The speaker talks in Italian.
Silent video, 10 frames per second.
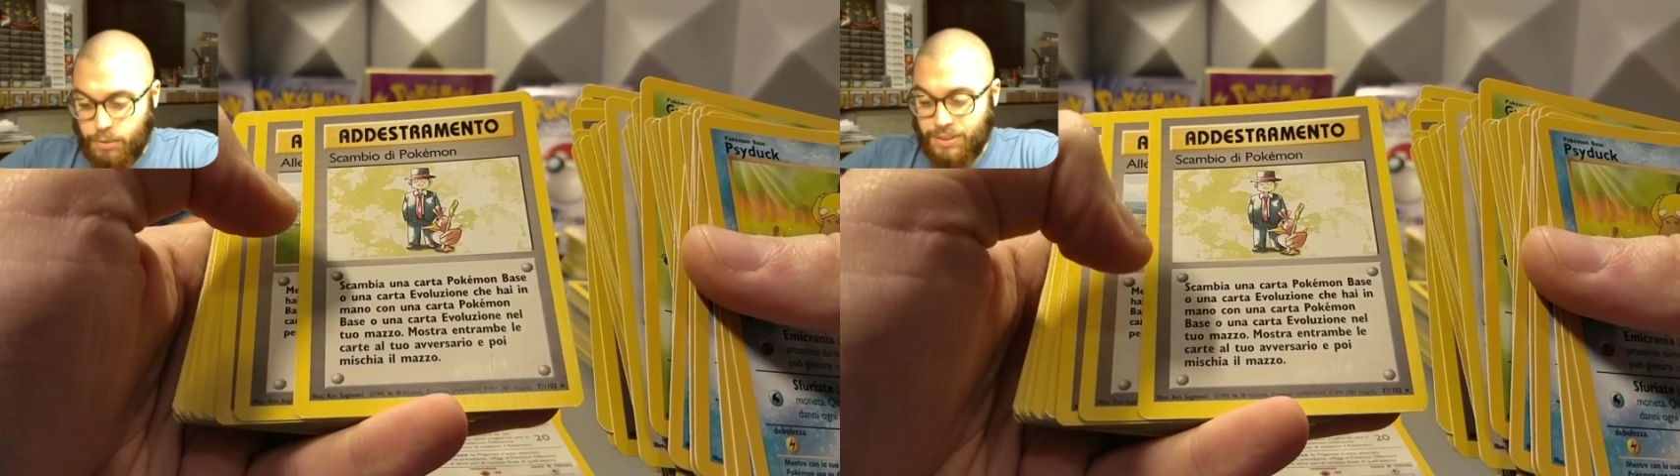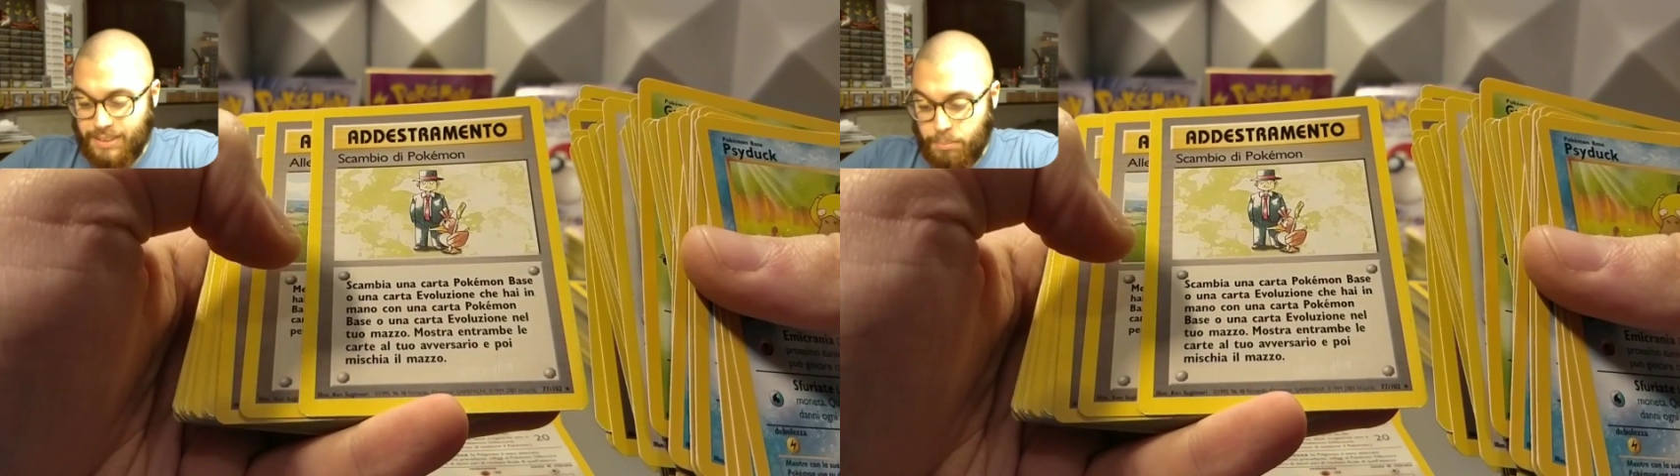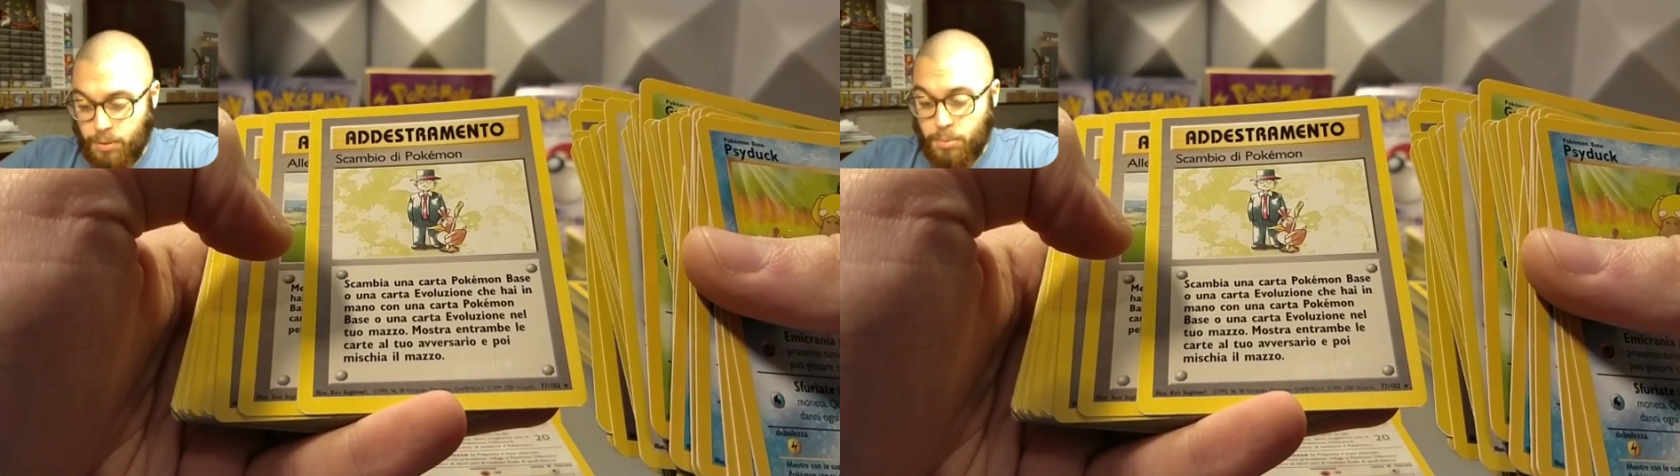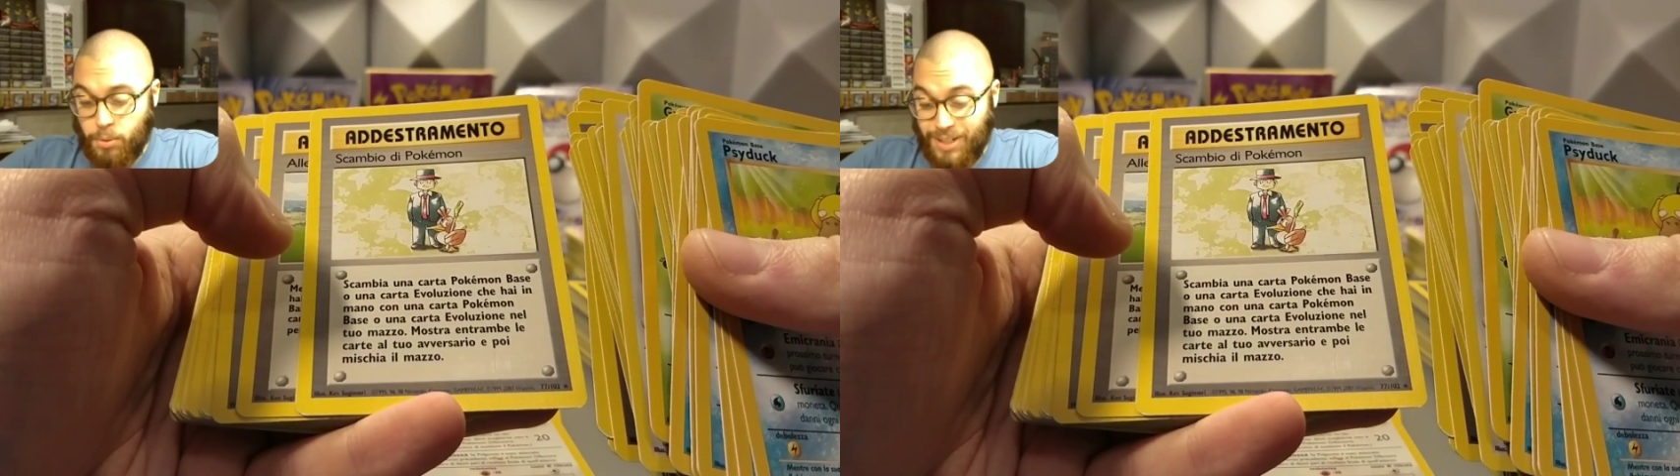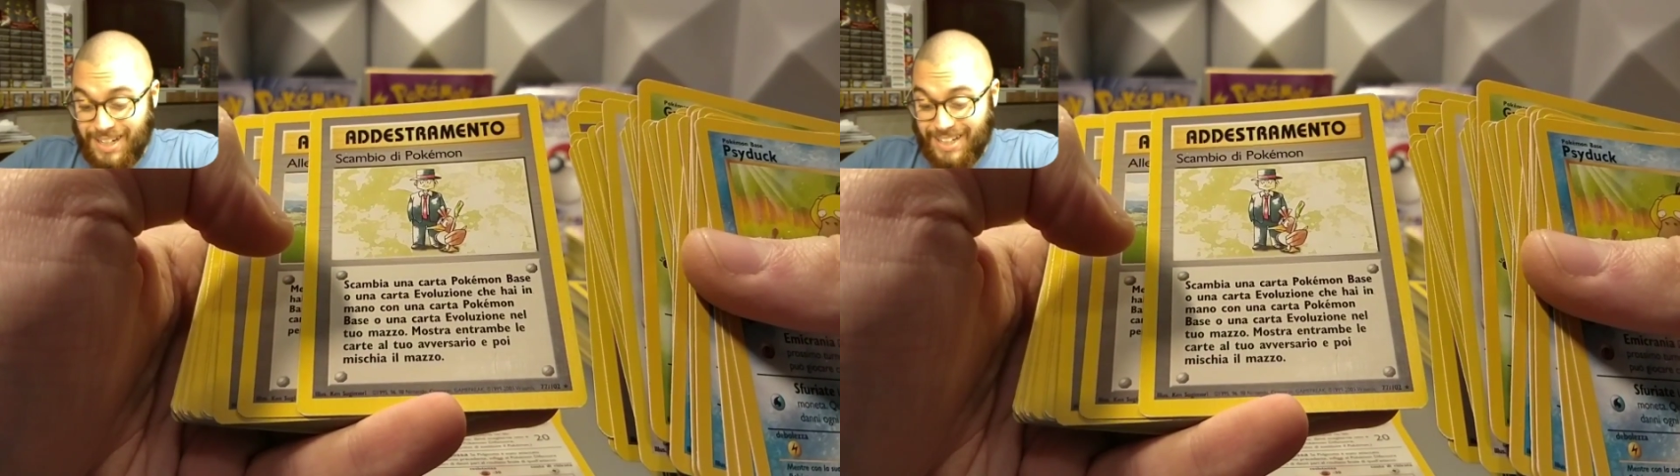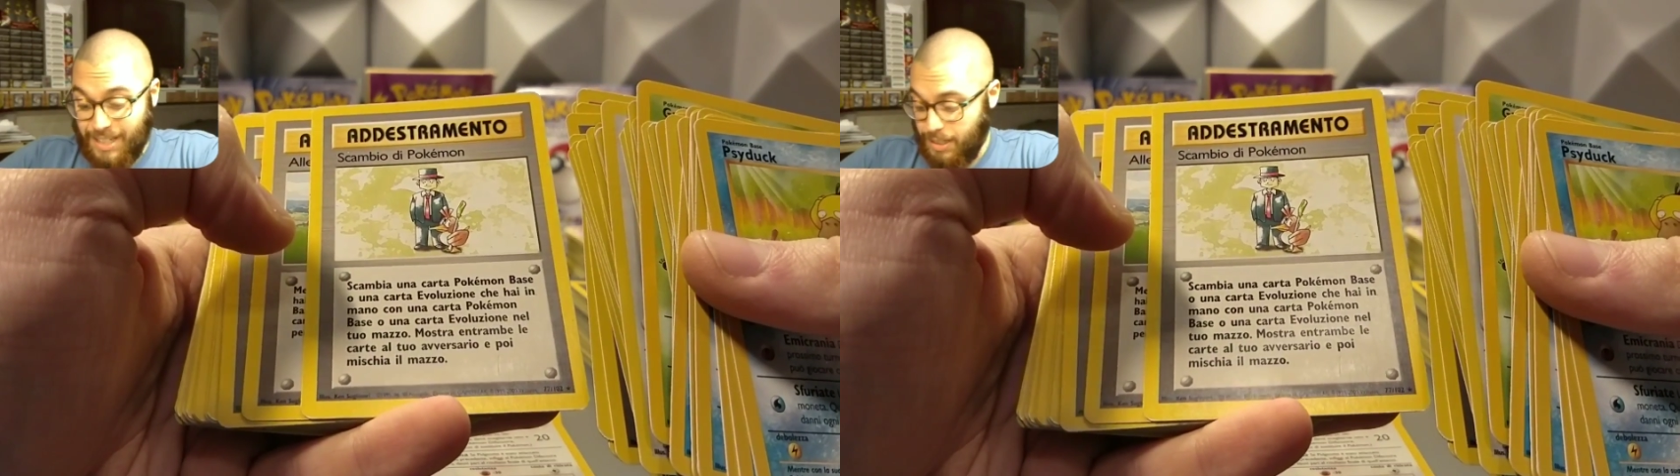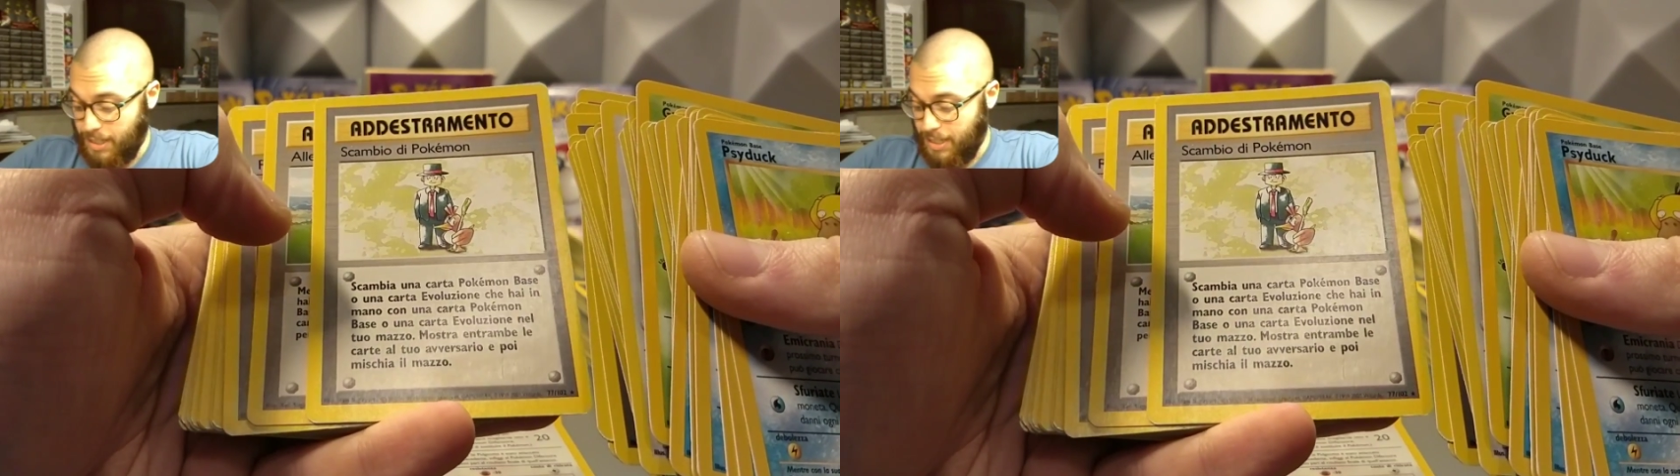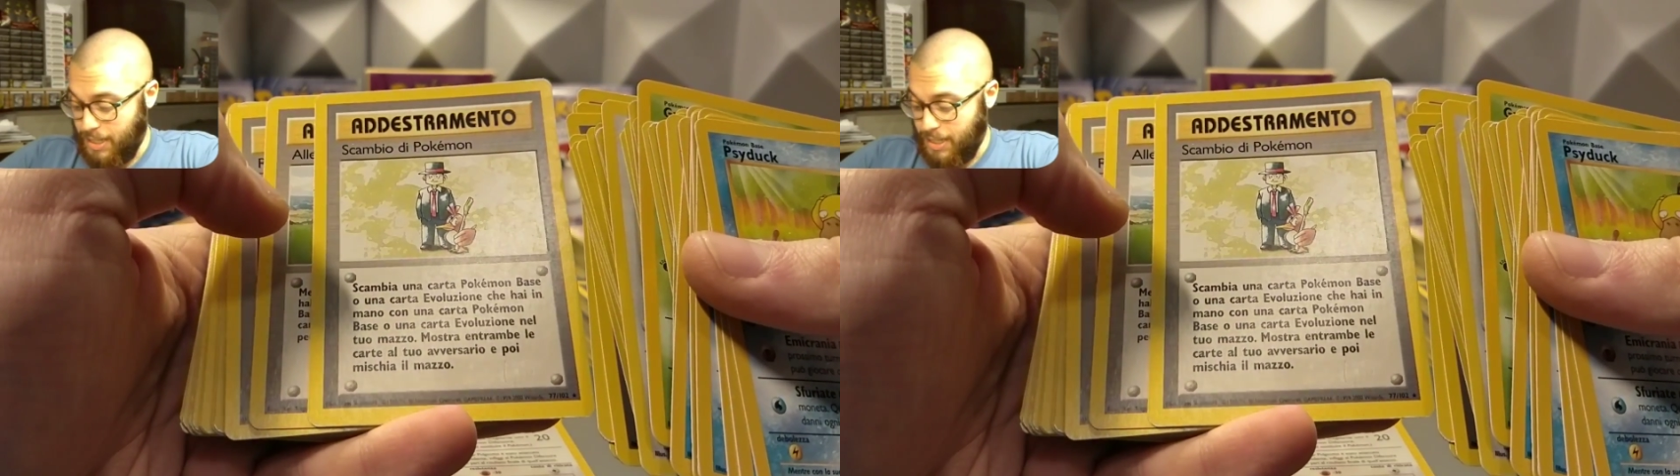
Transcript: e questa è proprio quella che